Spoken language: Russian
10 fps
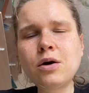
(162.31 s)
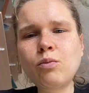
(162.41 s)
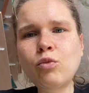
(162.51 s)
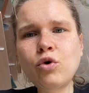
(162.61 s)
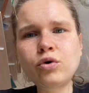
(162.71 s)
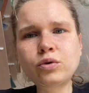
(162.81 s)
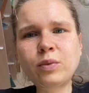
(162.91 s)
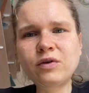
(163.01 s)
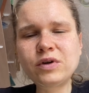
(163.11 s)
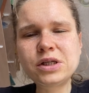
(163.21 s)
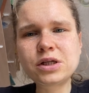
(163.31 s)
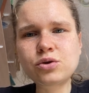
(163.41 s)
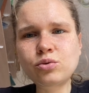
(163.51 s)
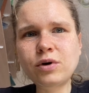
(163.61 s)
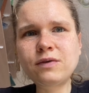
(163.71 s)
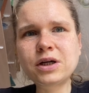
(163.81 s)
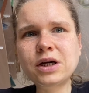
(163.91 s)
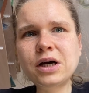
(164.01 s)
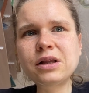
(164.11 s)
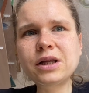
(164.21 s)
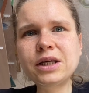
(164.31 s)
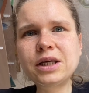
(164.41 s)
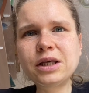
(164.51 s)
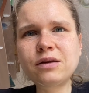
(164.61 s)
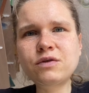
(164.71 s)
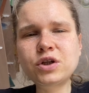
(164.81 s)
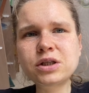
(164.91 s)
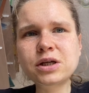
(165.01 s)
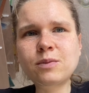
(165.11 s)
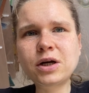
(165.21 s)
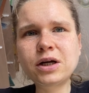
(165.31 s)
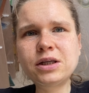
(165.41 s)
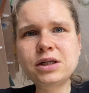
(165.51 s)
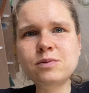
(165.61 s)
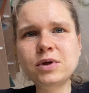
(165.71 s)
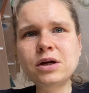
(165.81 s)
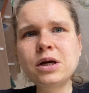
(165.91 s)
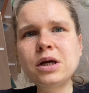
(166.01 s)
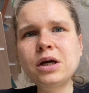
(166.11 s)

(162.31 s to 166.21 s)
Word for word: могут повысить уровень коллагена в женском организме.